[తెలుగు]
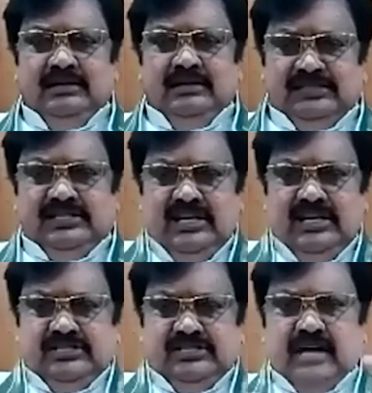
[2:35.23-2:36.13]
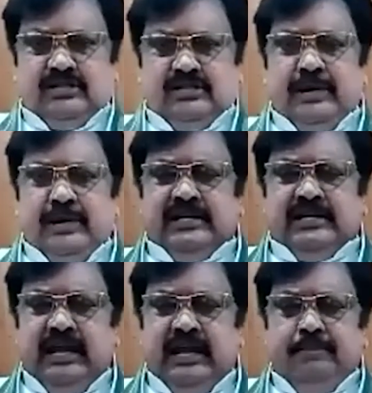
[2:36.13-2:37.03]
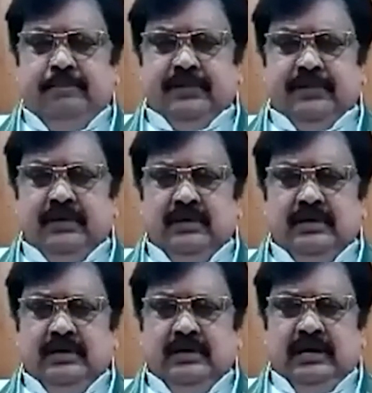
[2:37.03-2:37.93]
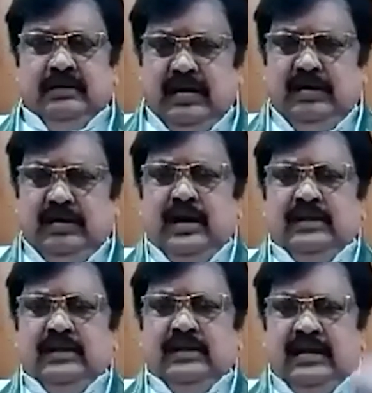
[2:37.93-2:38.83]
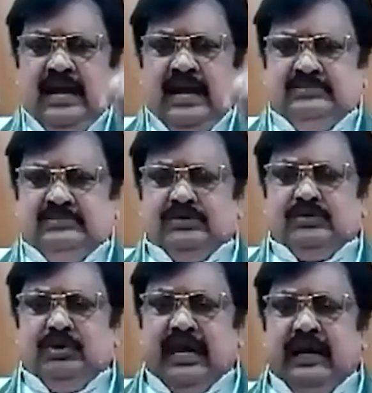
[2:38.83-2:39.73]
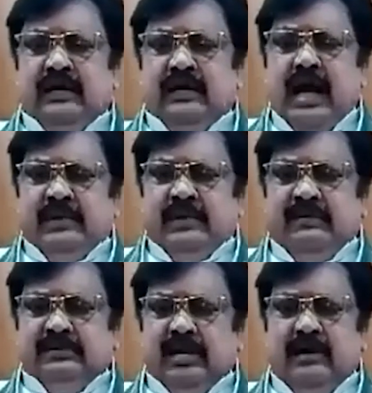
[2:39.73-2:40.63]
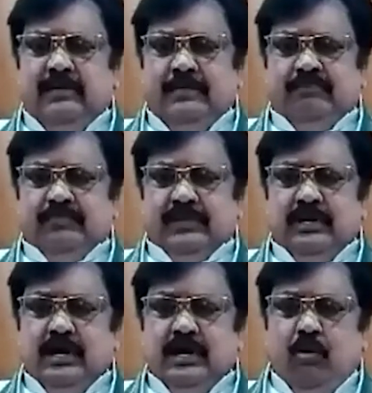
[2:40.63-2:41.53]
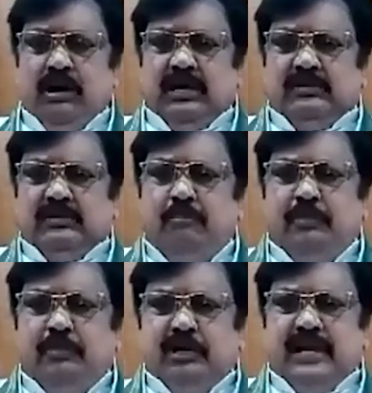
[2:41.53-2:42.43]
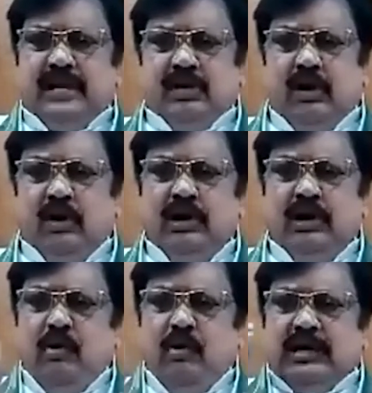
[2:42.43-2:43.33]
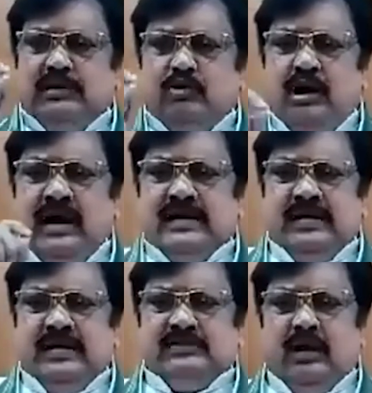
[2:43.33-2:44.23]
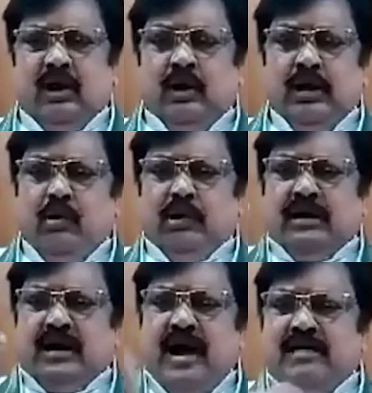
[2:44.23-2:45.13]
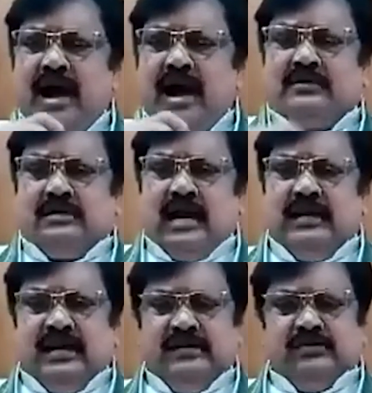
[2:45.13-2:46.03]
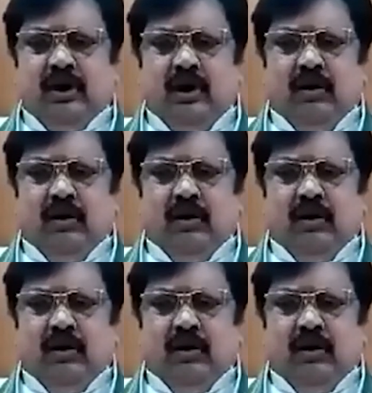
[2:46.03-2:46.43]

ఎస్సీ ఎస్టీ యాక్ట్ పెట్టి దళితులందరినీ హరాజ్ చేస్తుంటే అమరావతిలో ఒక తప్పుడు కేసులో ఒక దొంగ కేసులో ఒక కంకాక్టెడ్ కేసులో